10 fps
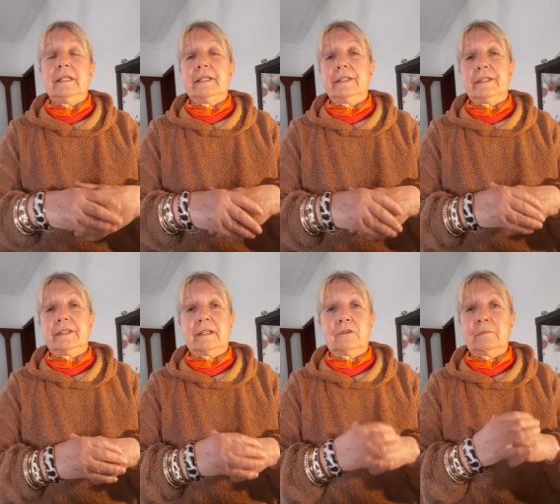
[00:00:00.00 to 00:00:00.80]

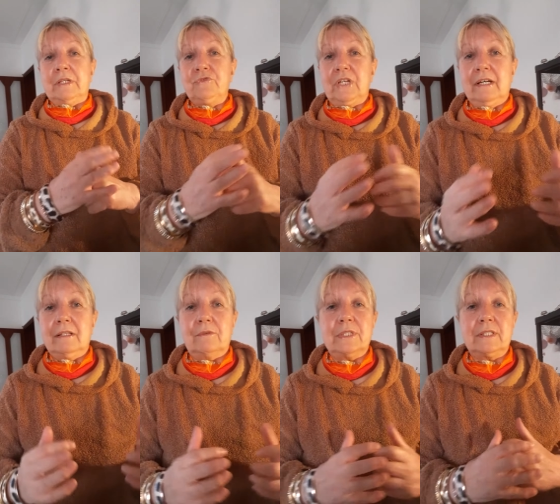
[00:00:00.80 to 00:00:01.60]
eh, a
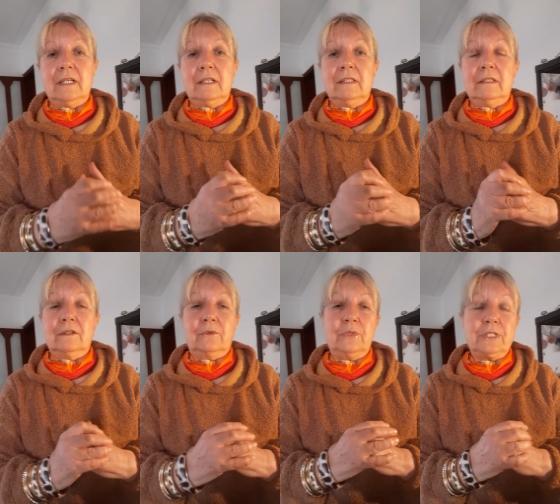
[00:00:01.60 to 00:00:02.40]
omaggiare
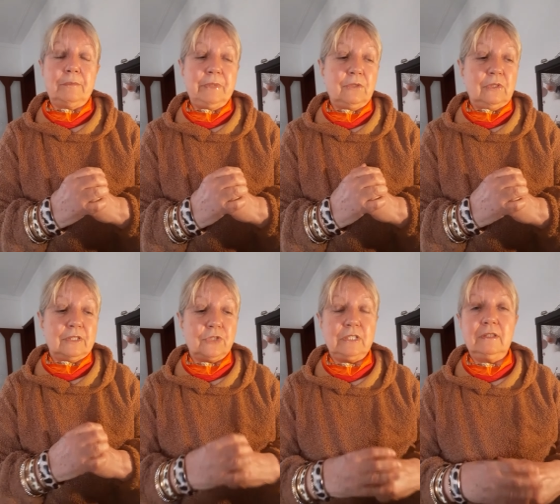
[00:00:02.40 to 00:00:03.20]
questa, questa
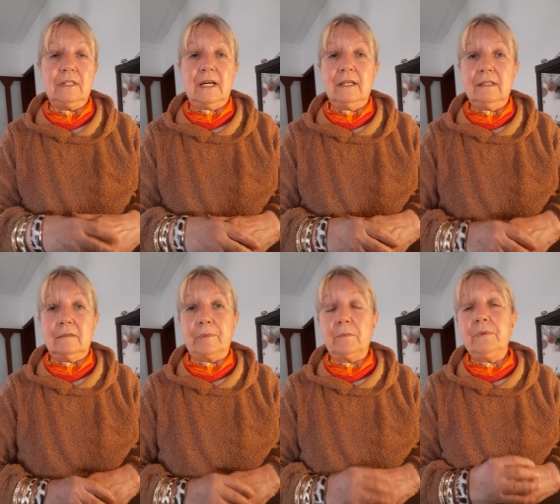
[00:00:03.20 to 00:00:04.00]
piccola
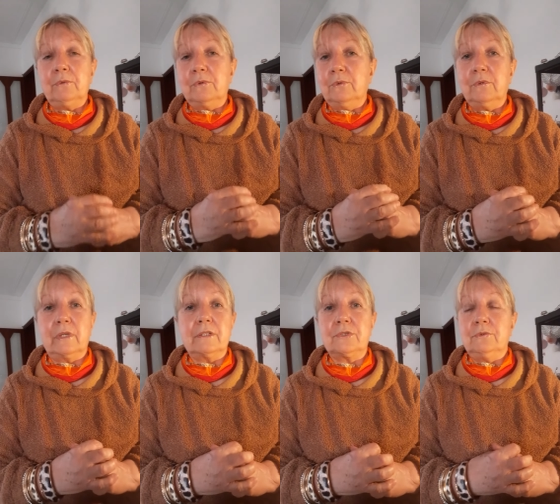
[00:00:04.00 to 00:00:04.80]
città, proprio loro
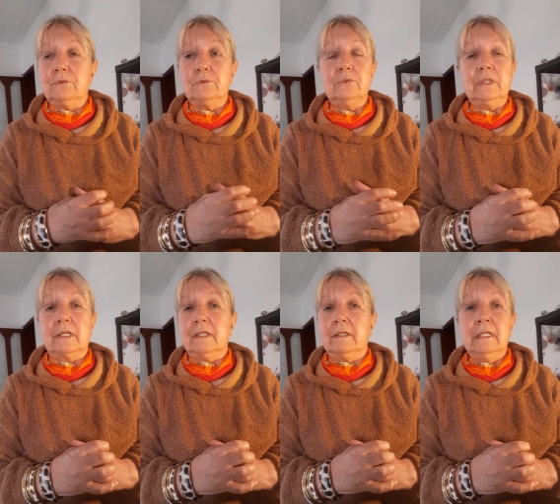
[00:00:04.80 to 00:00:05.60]
che sono due
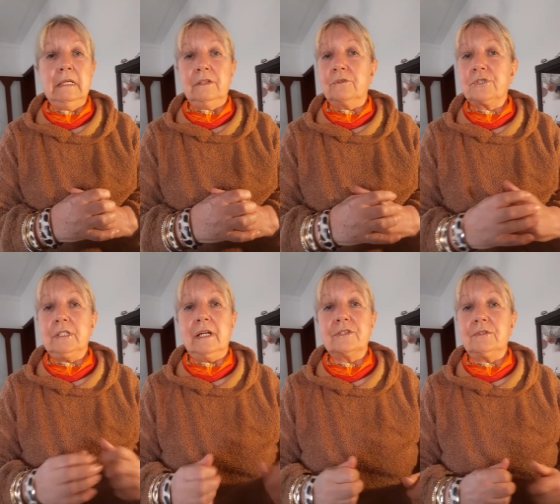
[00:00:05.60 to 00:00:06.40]
che non
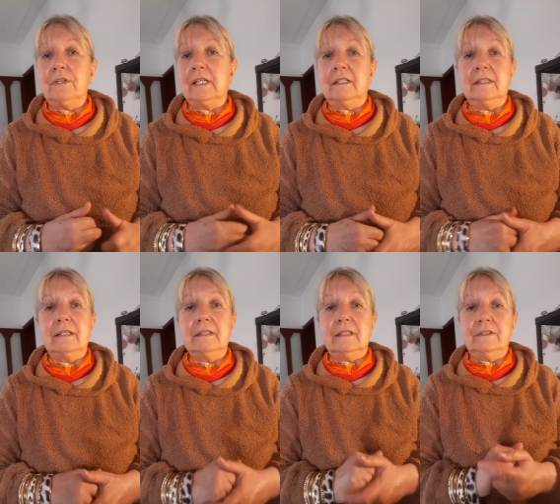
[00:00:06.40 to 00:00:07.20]
si lasciano
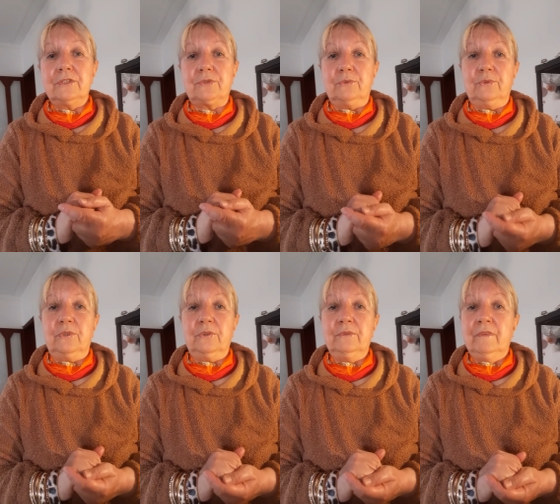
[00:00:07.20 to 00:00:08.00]
incantare da
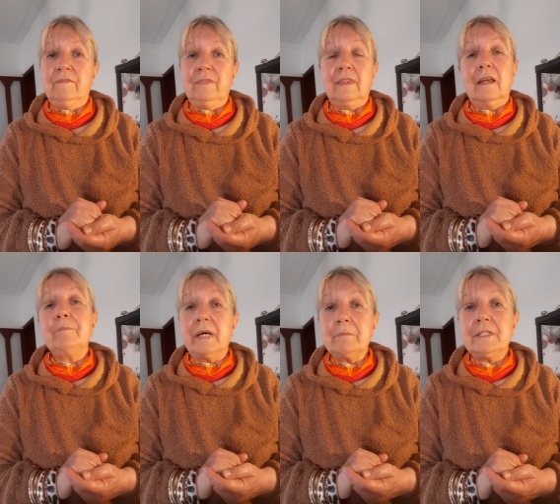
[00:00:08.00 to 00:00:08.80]
nessuno.
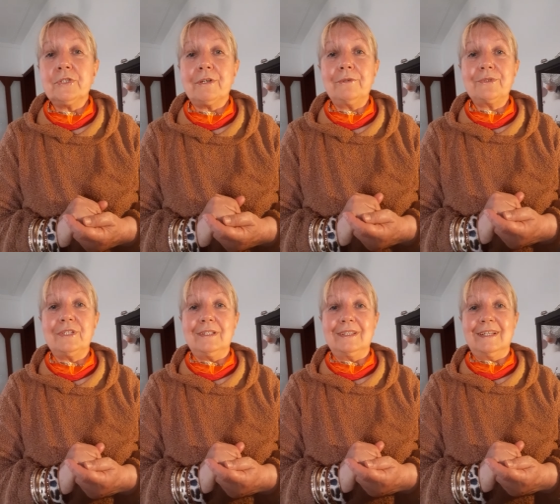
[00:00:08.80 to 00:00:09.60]
Parma c'è
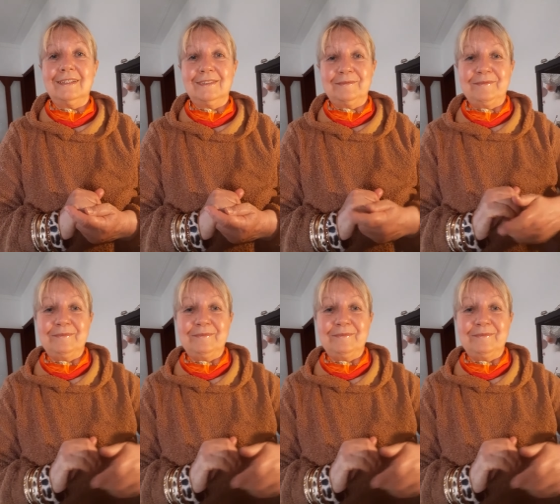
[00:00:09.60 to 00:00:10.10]
riuscita.